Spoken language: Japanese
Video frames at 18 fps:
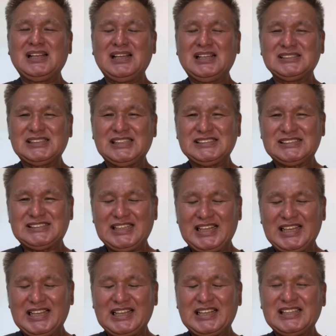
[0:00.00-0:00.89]
そし
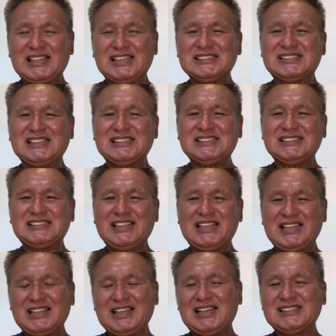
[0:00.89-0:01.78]
て木田先
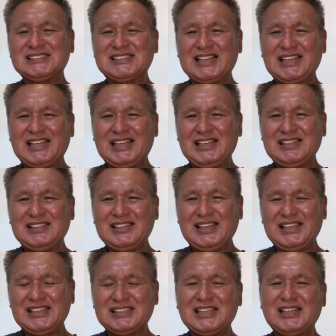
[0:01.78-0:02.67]
生が叫ん
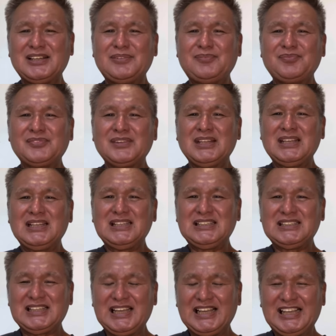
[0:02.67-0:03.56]
でいた
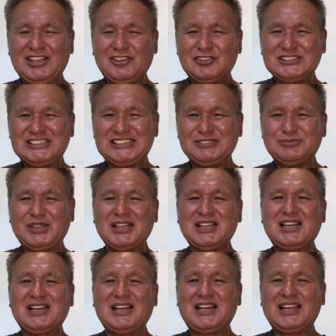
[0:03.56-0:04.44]
悲劇の島
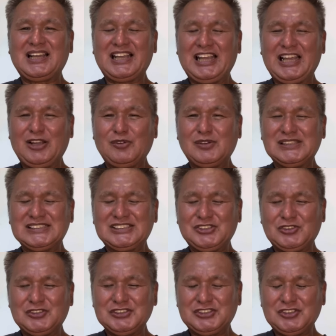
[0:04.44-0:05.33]
から平和
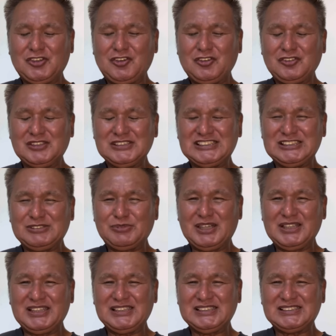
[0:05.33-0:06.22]
象徴の
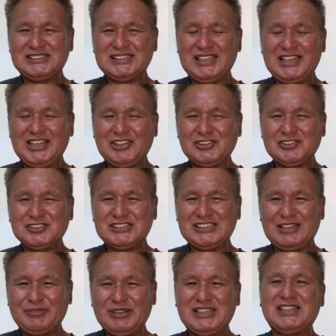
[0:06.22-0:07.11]
島にしていく
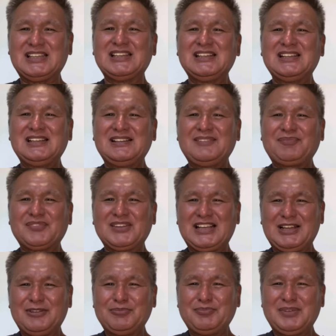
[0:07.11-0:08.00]
ために
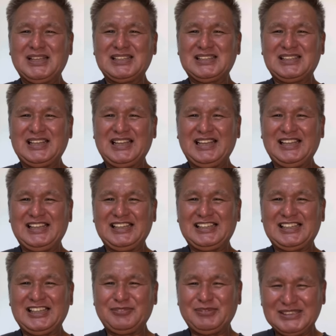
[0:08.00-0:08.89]
頑張って
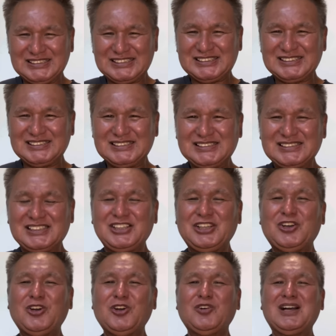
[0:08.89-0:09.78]
いきます
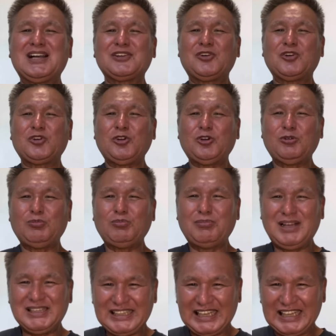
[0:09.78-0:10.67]
今日はここ
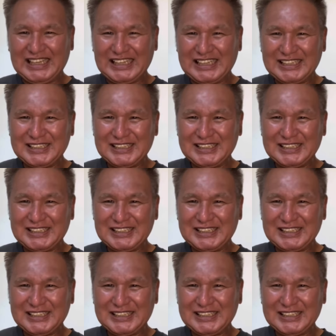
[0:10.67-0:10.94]
まで